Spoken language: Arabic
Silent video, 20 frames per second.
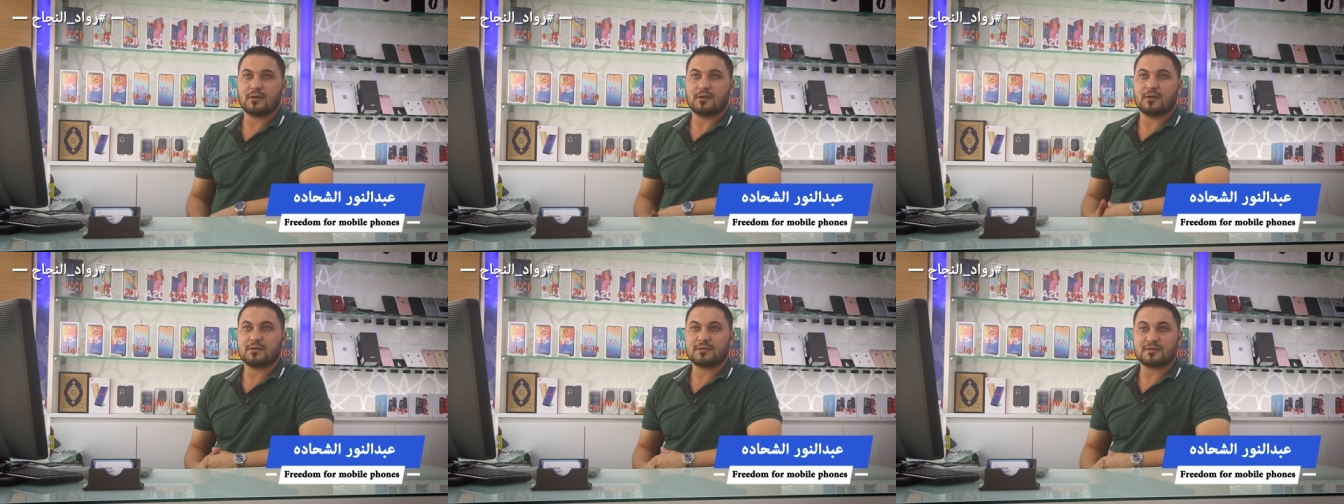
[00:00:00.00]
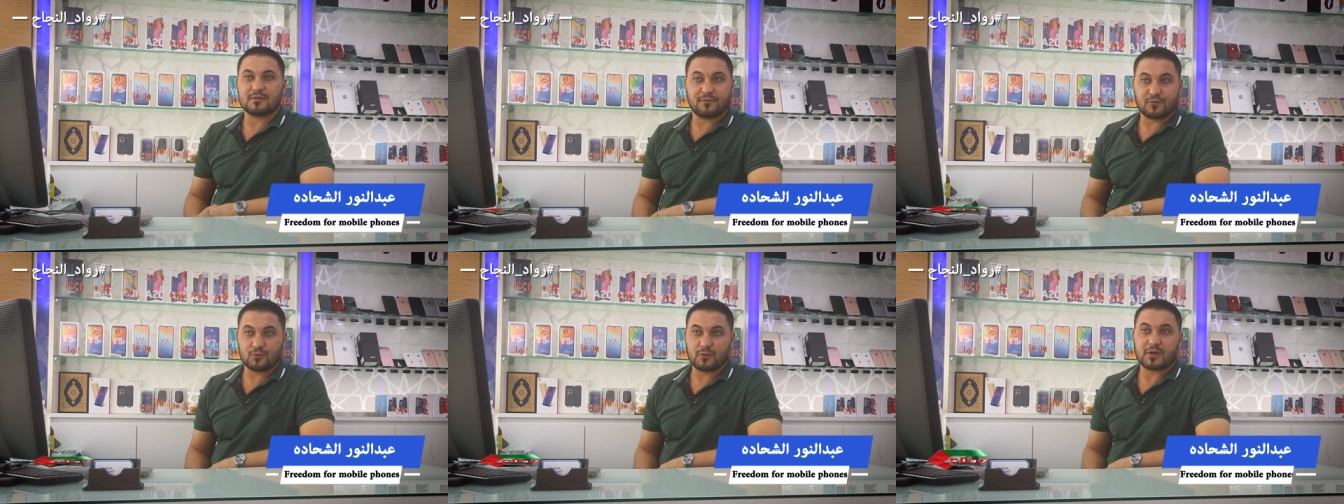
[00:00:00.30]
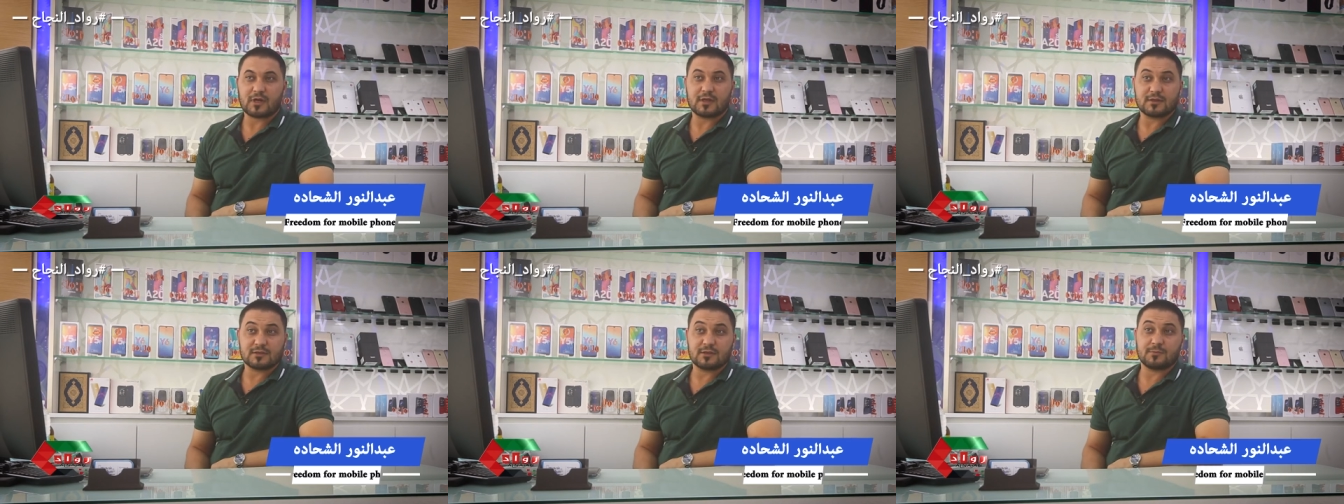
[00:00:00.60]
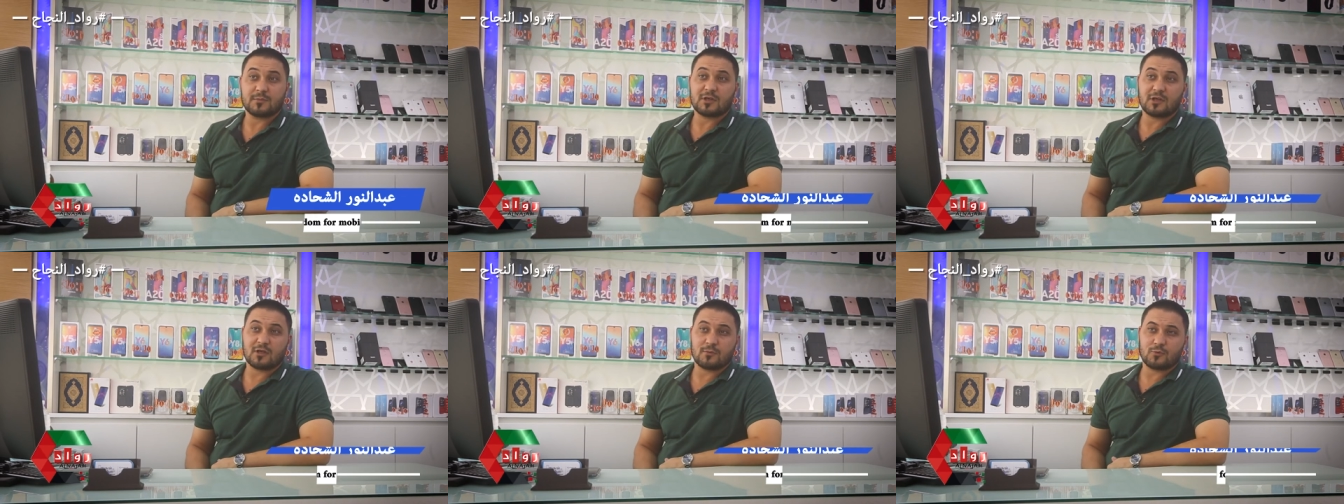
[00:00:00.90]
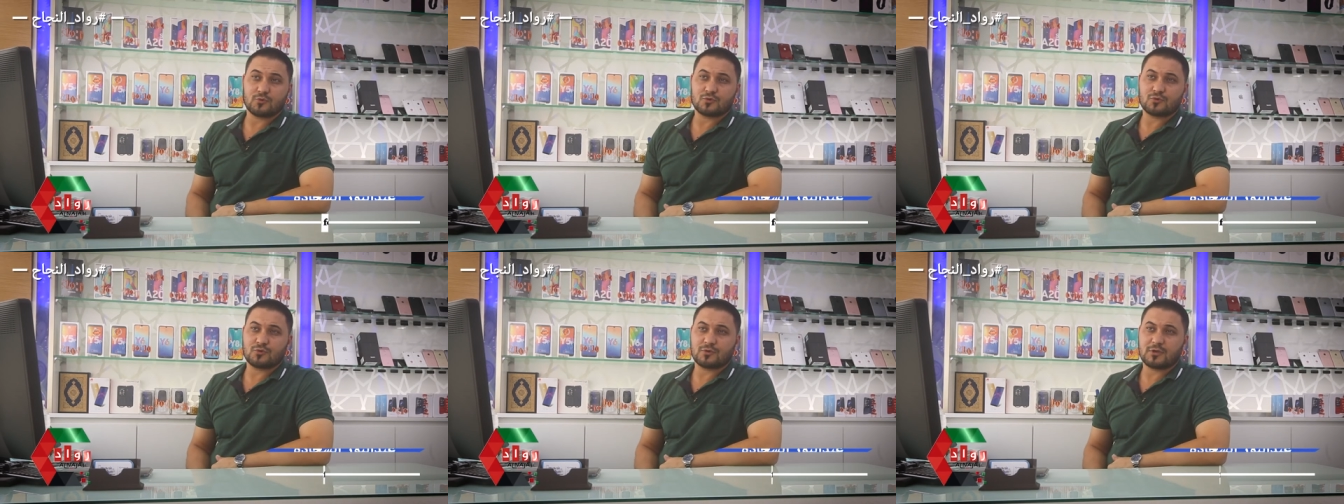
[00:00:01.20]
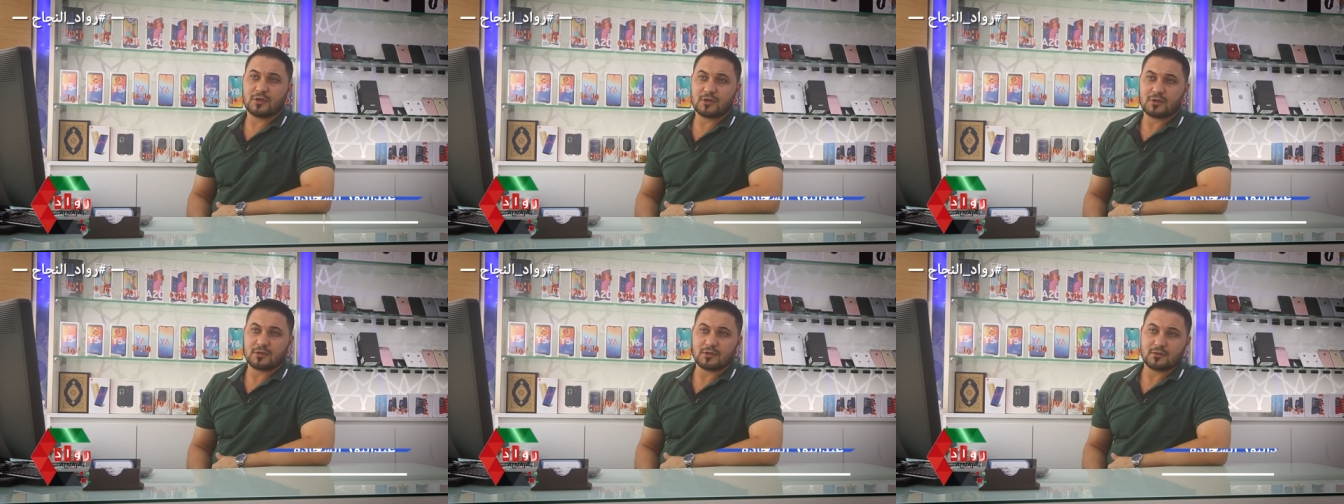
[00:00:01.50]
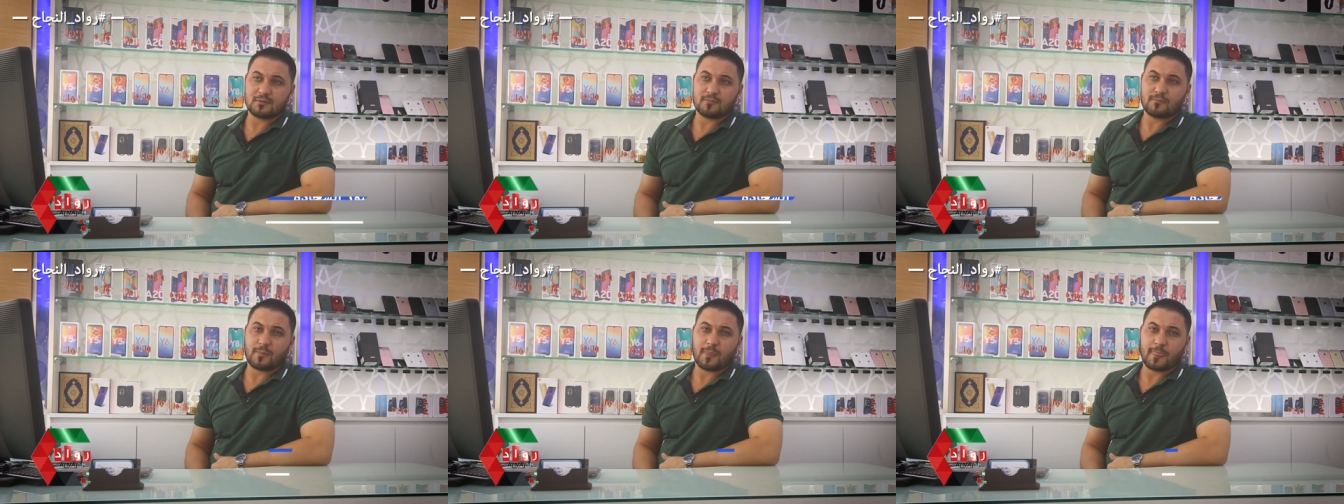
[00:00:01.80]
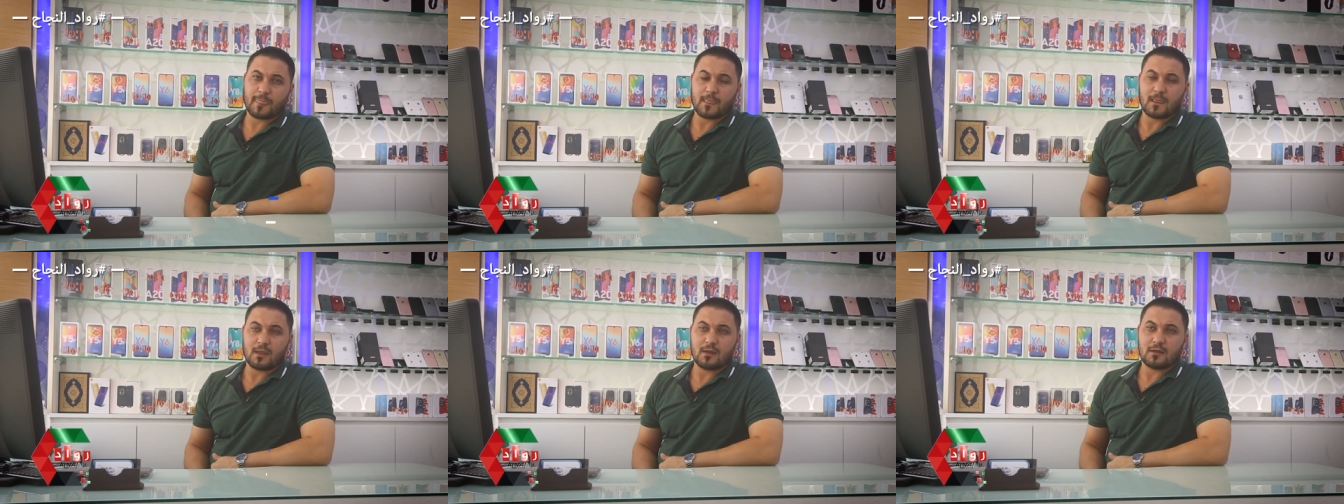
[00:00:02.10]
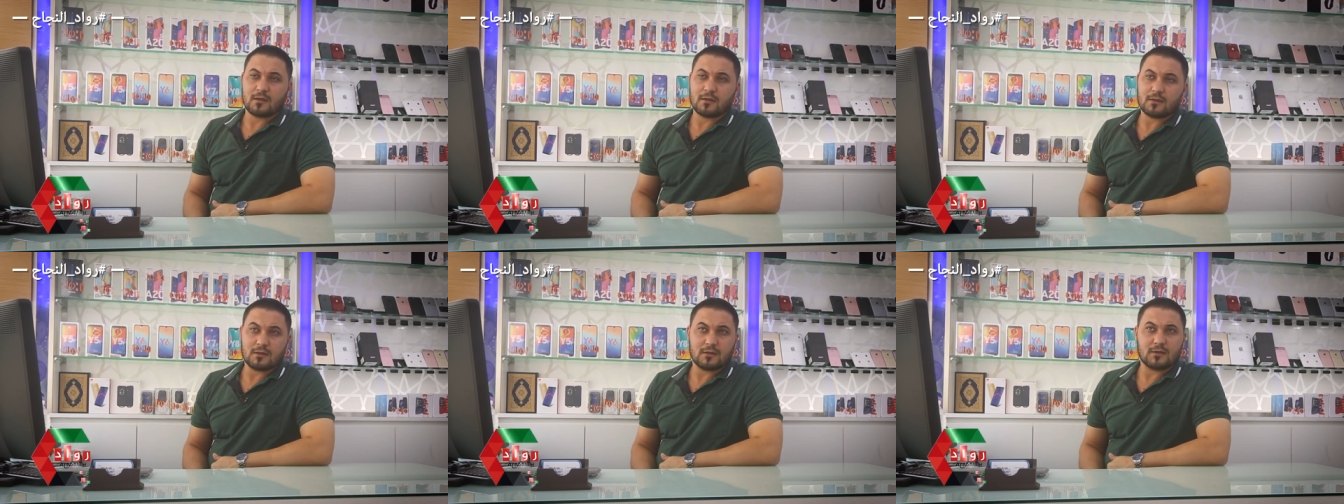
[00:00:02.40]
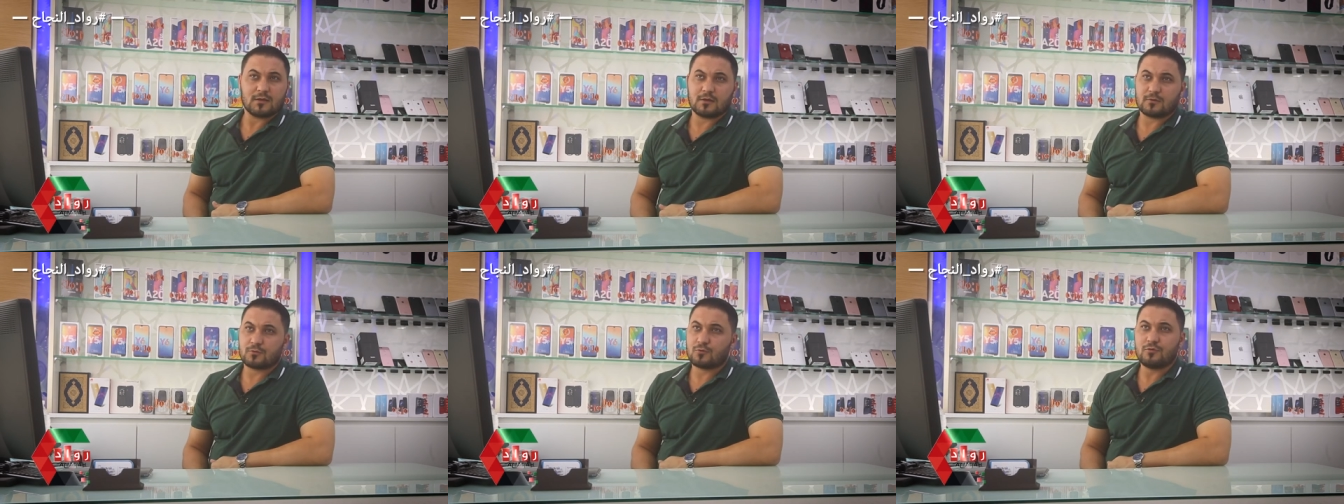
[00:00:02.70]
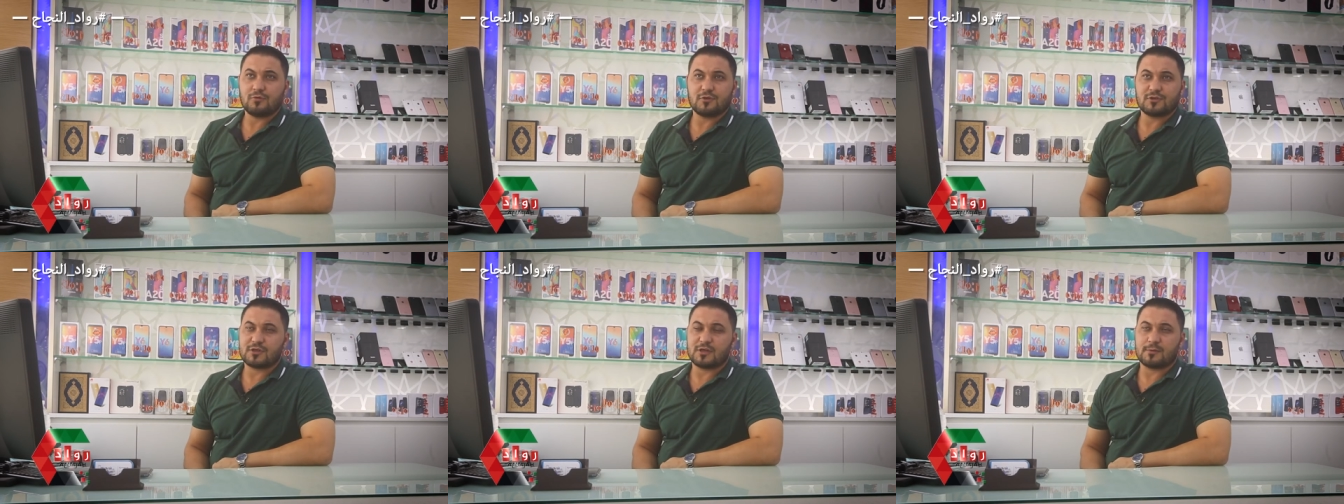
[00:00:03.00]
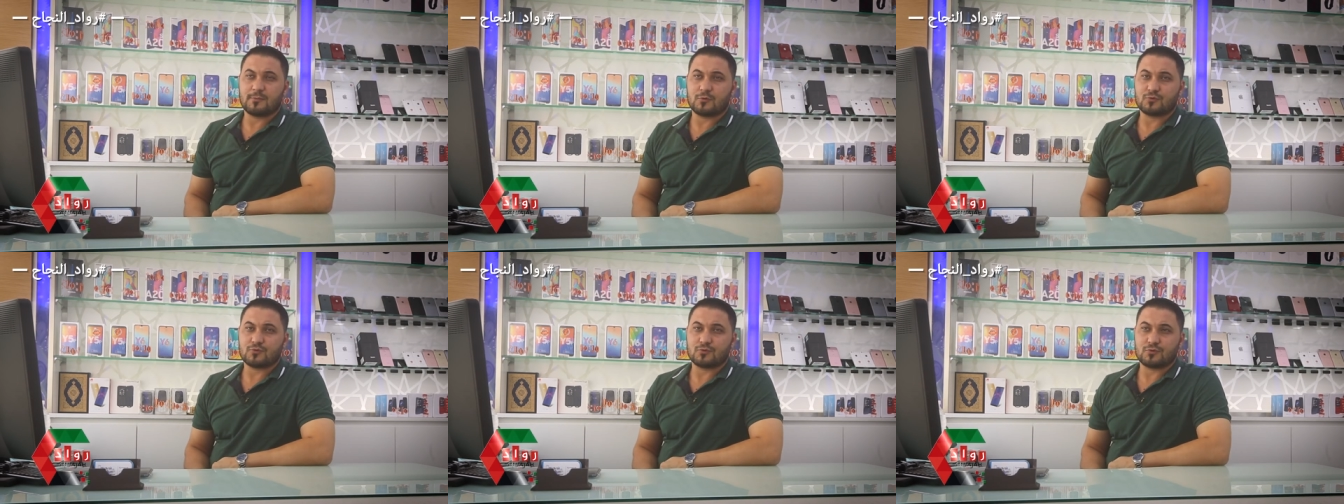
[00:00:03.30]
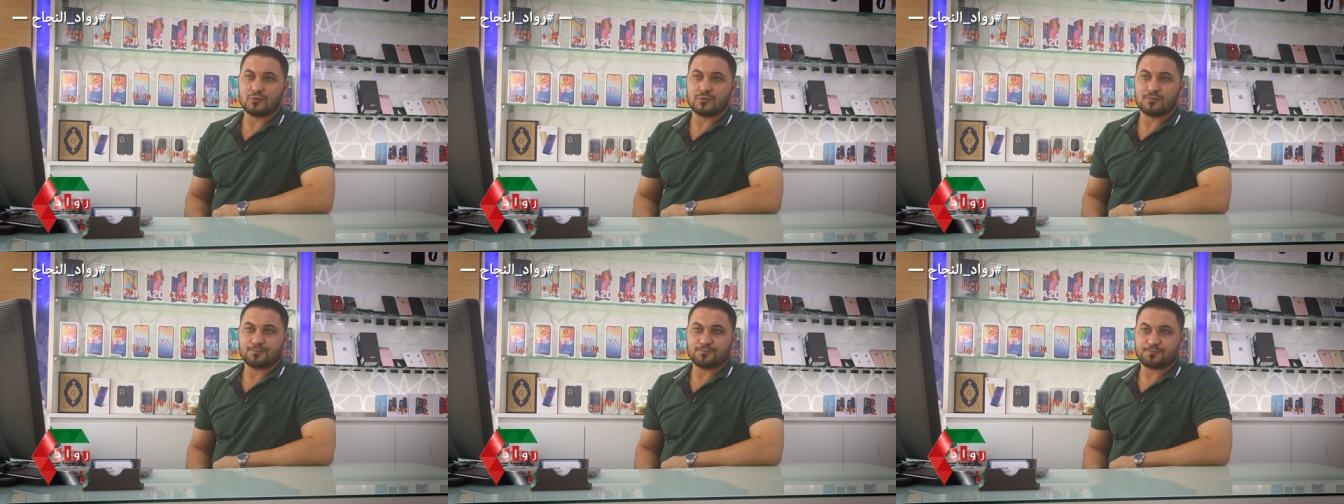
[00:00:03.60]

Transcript: السوفت ويرات جميعها موجوده كل شيء موجود